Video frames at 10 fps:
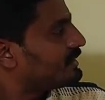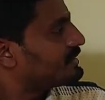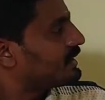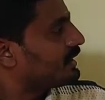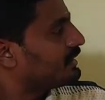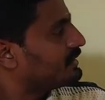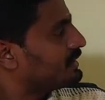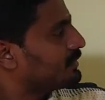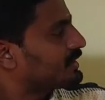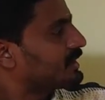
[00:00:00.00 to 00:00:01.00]
சரிங்களா
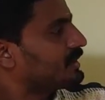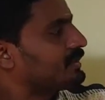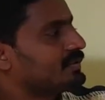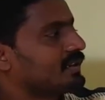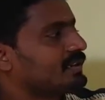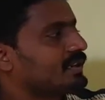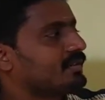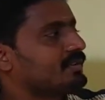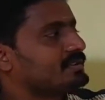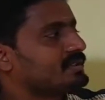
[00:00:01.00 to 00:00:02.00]
இந்த மாதிரி ட்ரக்
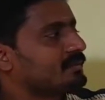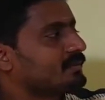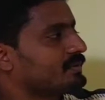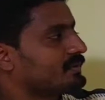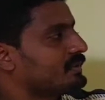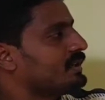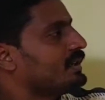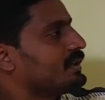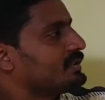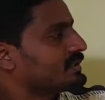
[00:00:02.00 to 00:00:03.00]
டெலிவரி சேஃபோல்டு
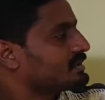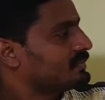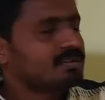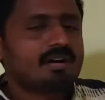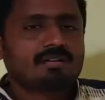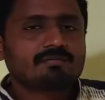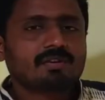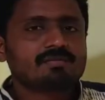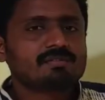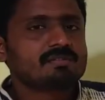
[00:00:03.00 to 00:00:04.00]
நெக்ஸ்ட் வந்து ஹாட்
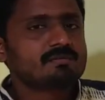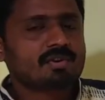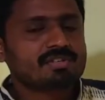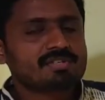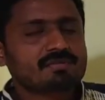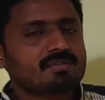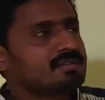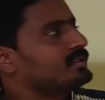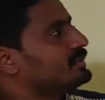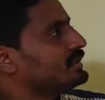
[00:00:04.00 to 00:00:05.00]
பால்ஸு ப்ரொடக்ஷனுக்கு
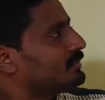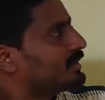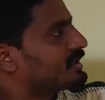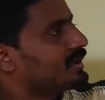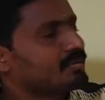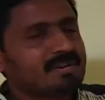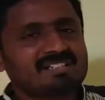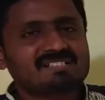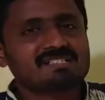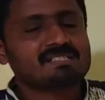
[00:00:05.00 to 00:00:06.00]
வந்து இந்த மாதிரியான
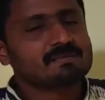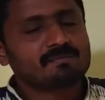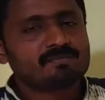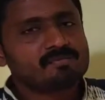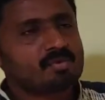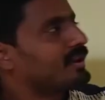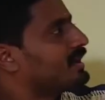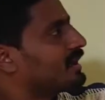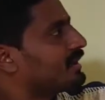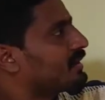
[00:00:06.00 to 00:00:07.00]
பிளாஸ்டிக்ஸு ஸோ
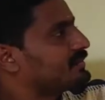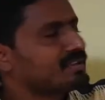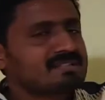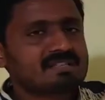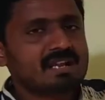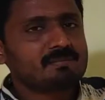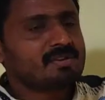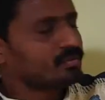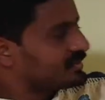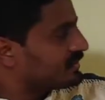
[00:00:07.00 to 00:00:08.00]
எனி கைண்ட் ஆஃப் திங்ஸ் கேன் பி
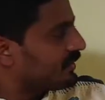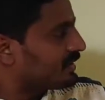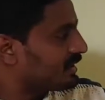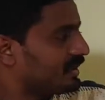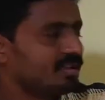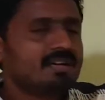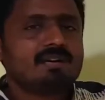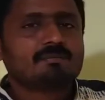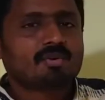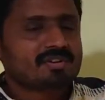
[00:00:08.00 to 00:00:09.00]
யூஸ்டு ஃபார் த
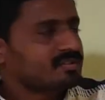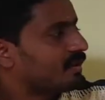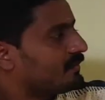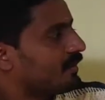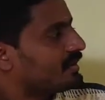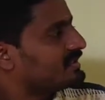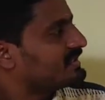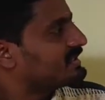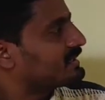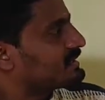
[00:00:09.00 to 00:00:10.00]
ப்ரொடக்ஷன் ஆஃப் ஆல்
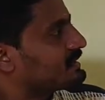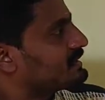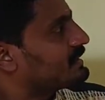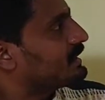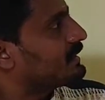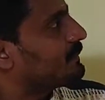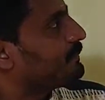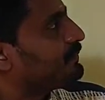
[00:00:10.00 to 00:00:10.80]
தீஸ் திங்ஸ் ரைட்டா